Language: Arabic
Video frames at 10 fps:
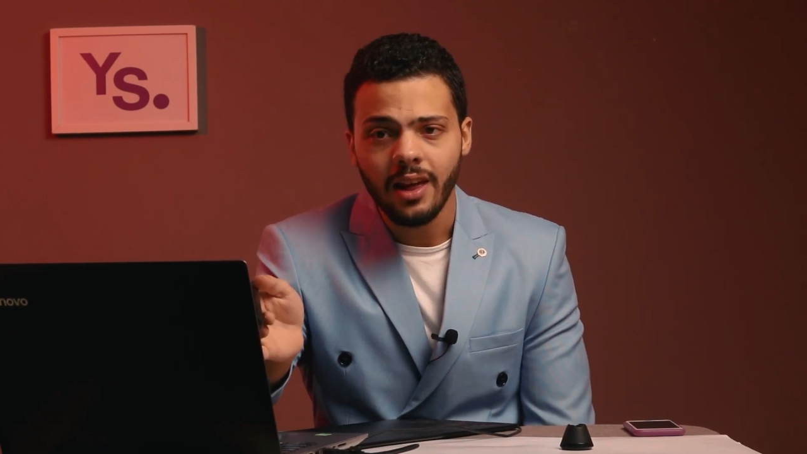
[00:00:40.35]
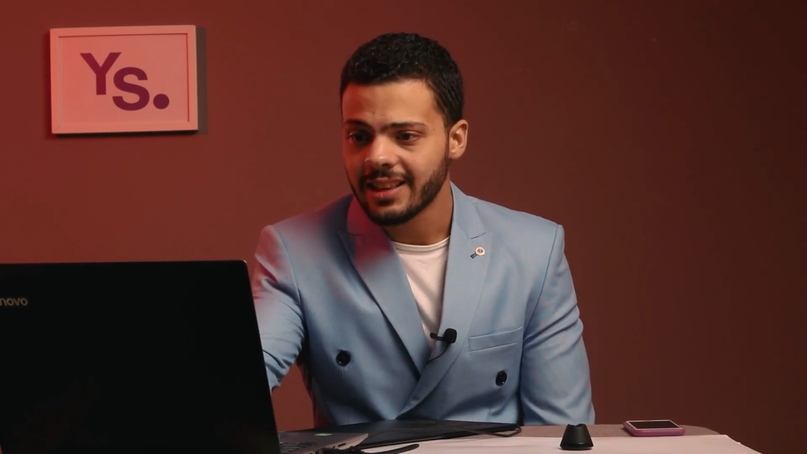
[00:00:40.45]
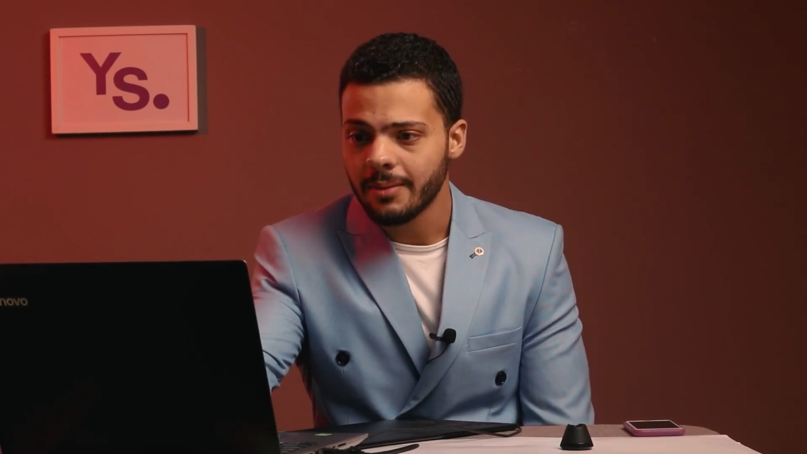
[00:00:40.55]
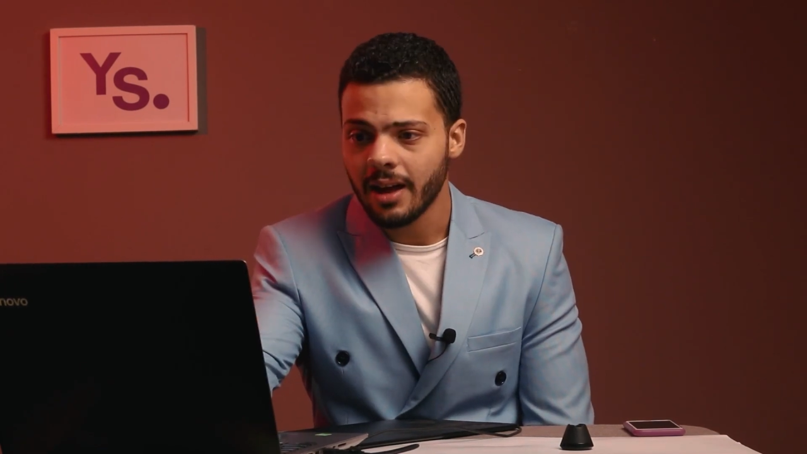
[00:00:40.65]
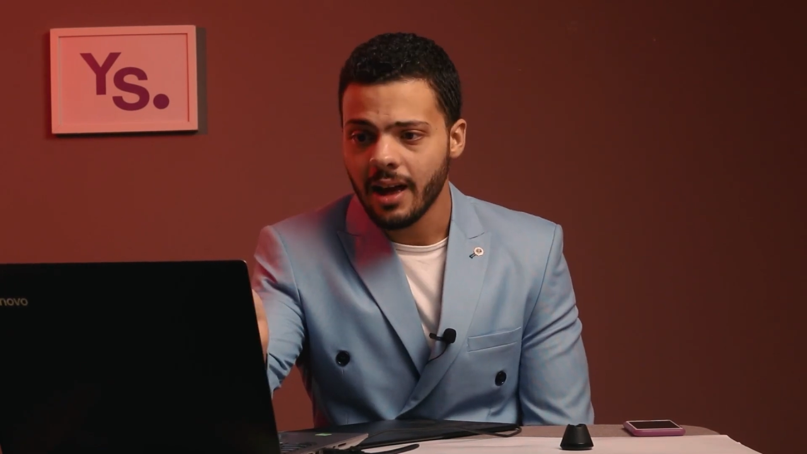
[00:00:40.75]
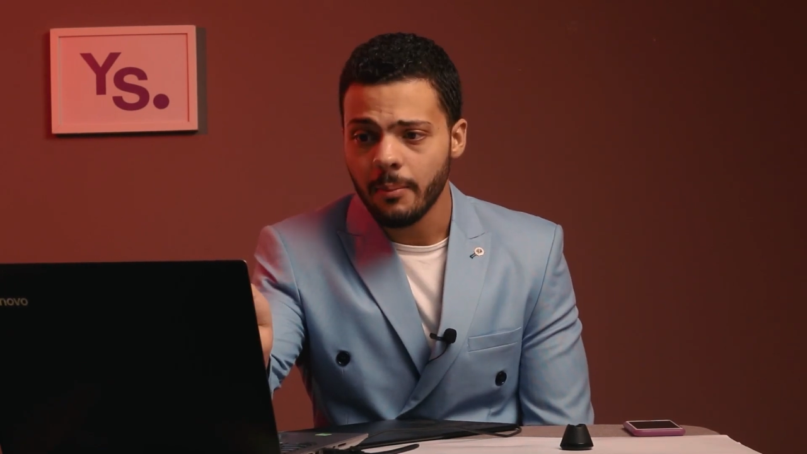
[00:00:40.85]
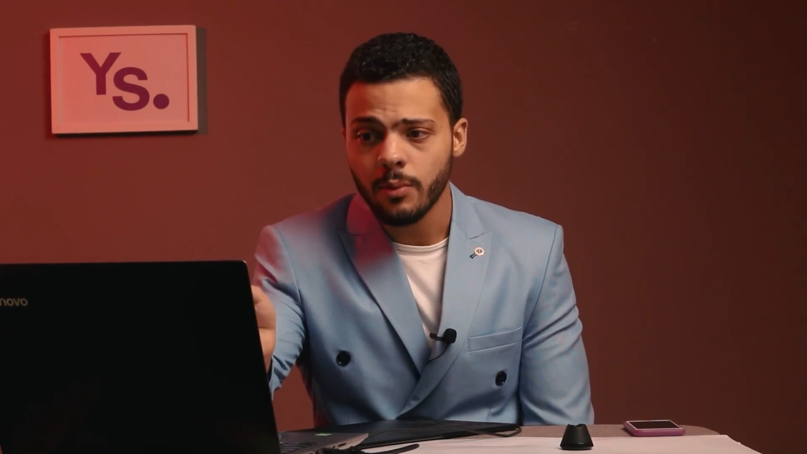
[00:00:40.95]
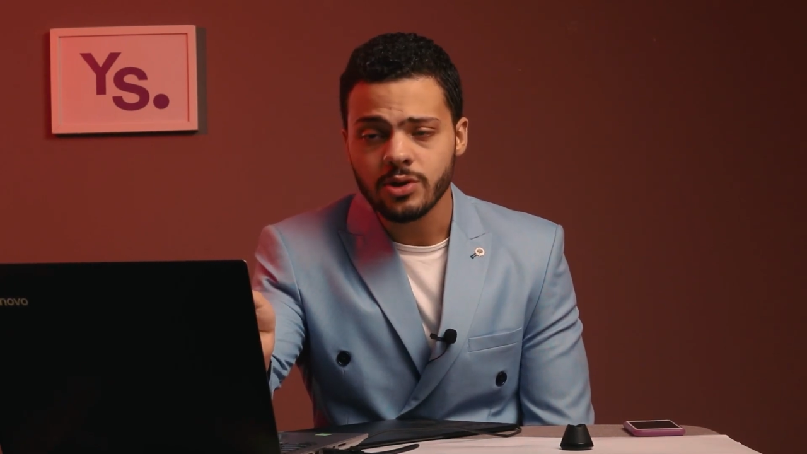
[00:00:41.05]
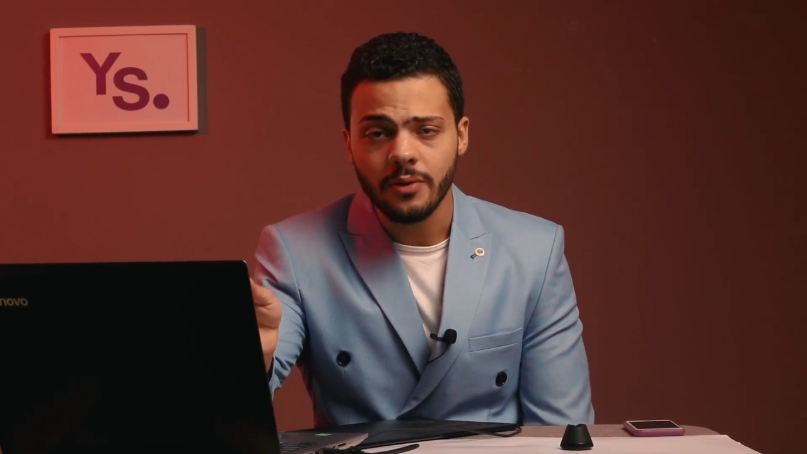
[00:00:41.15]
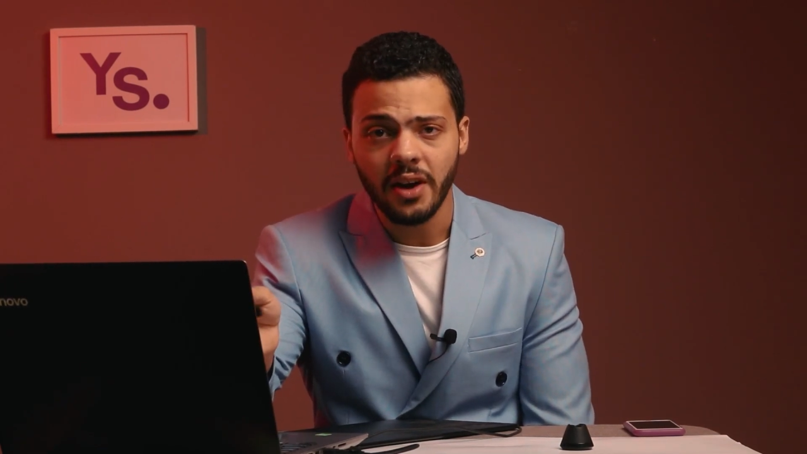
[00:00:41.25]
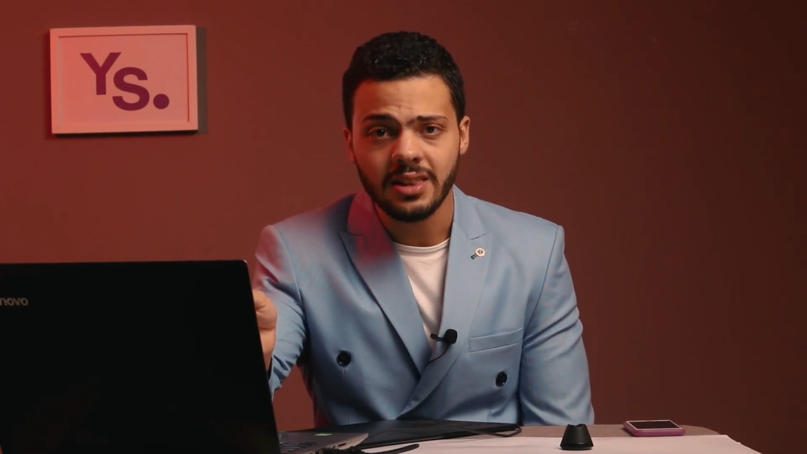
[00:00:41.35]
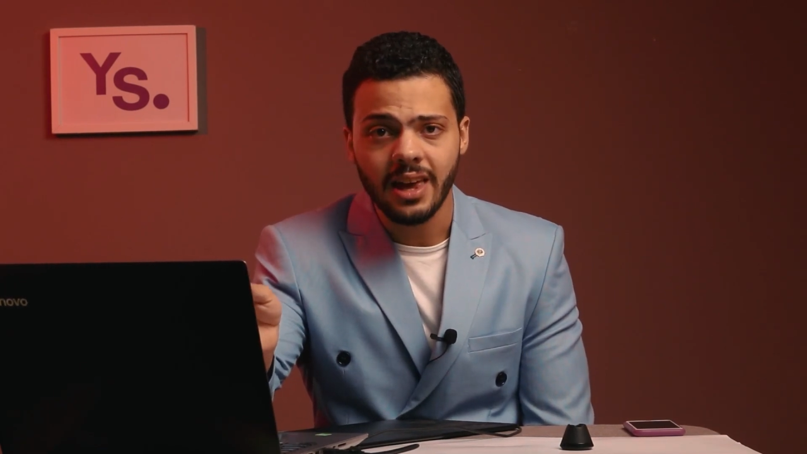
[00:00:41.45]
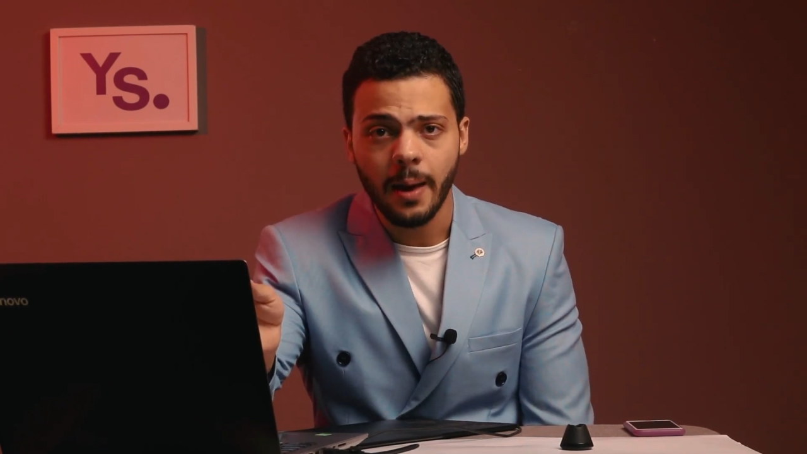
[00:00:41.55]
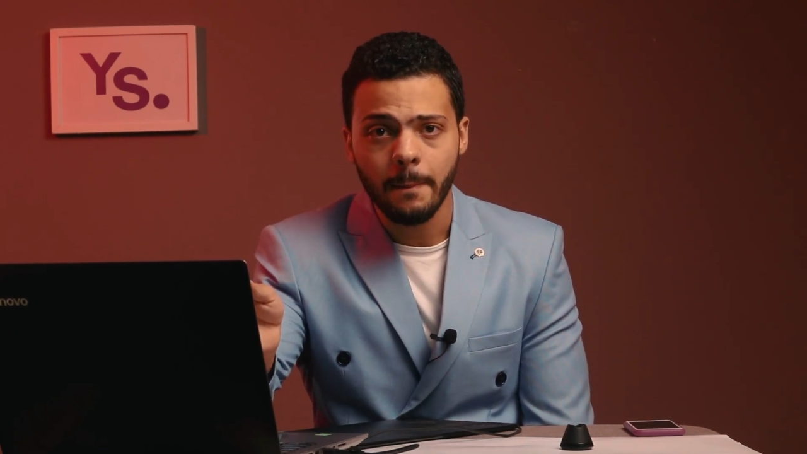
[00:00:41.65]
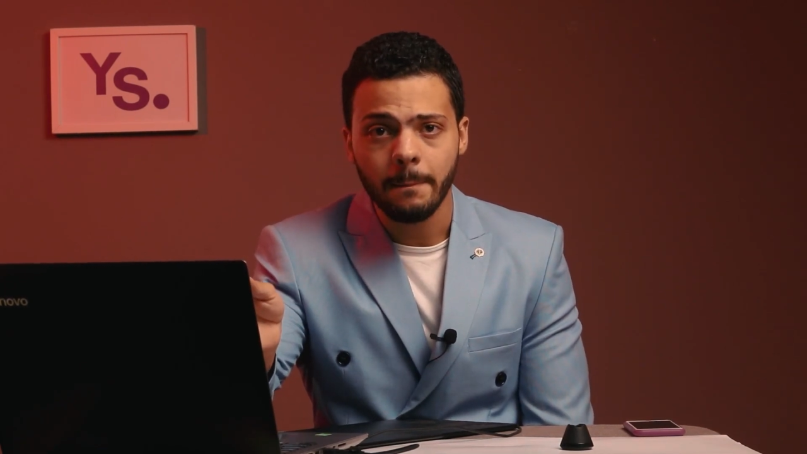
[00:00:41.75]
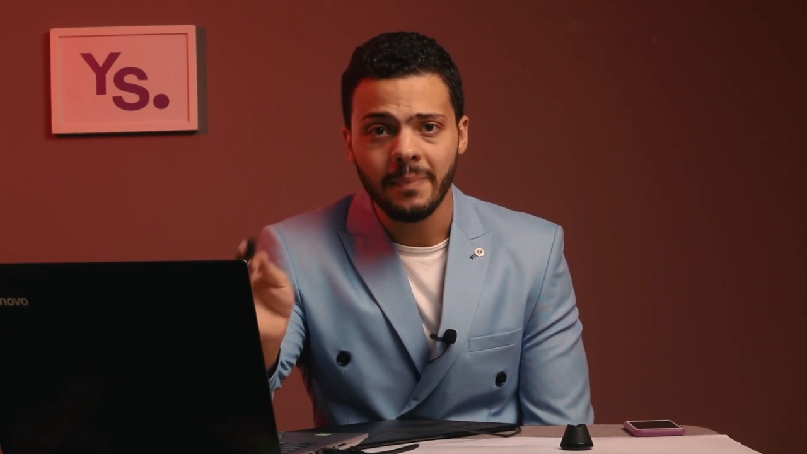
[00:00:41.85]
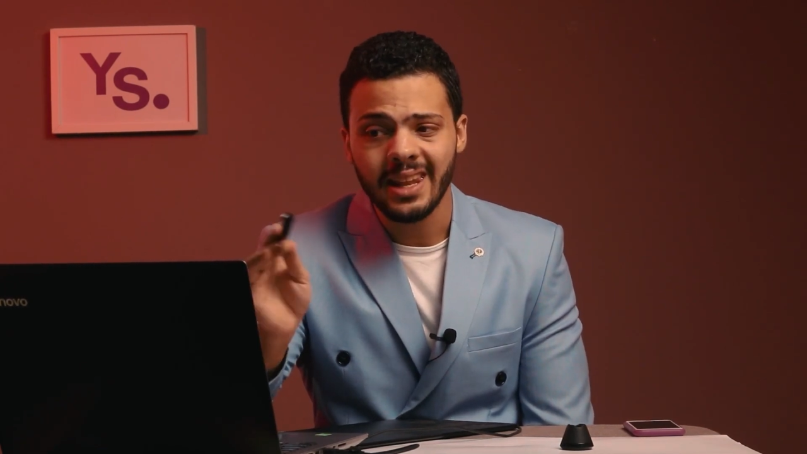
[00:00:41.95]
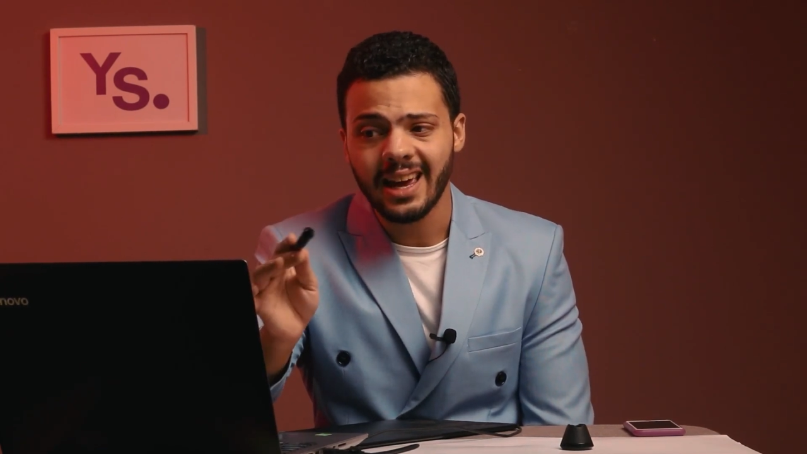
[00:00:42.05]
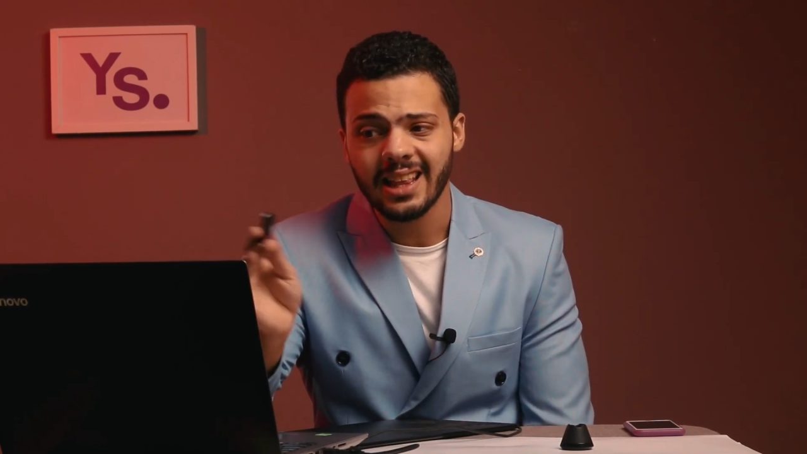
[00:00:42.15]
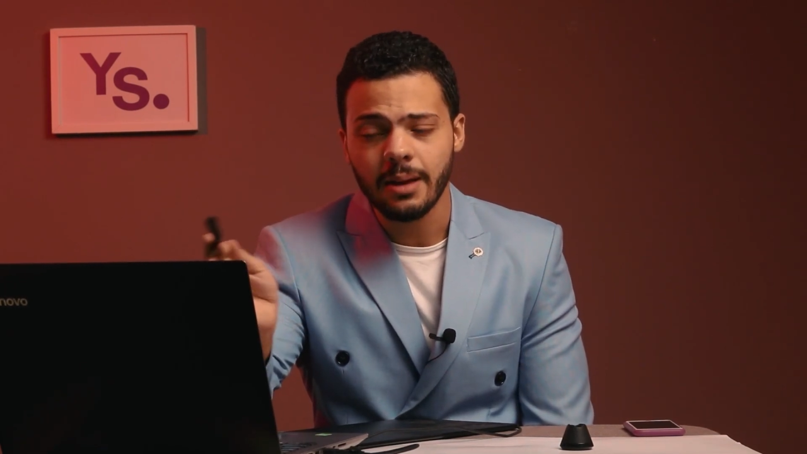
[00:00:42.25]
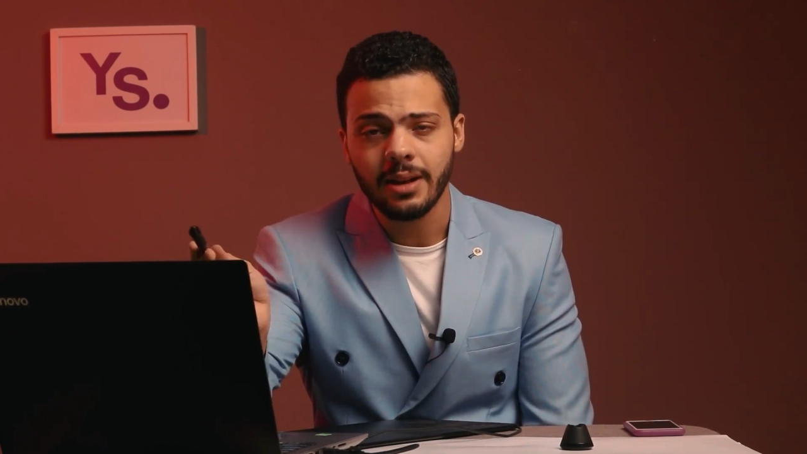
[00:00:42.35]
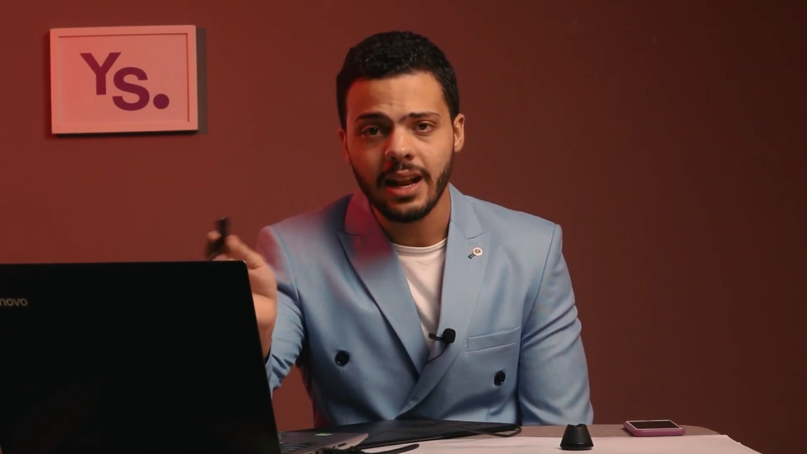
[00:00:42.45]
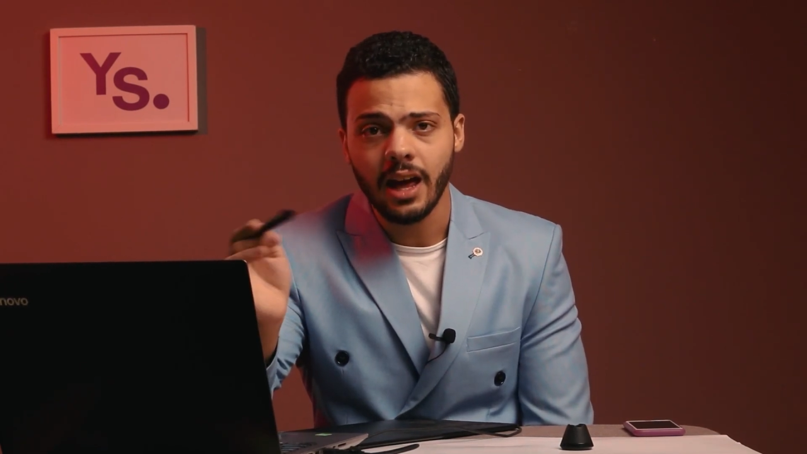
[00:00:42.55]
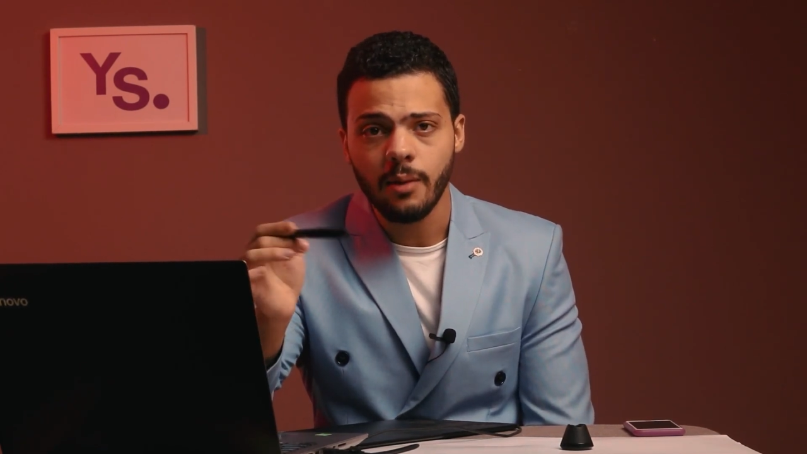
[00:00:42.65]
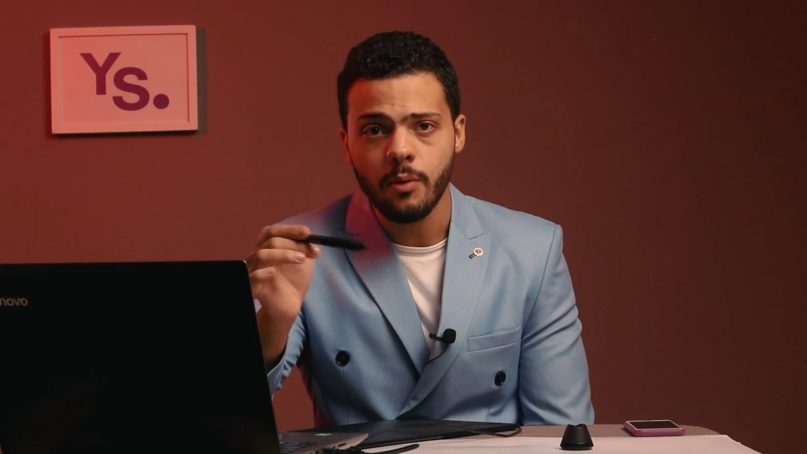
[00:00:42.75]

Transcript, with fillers: هكتب لك جنبه صفحه كام من الكتاب اللي انا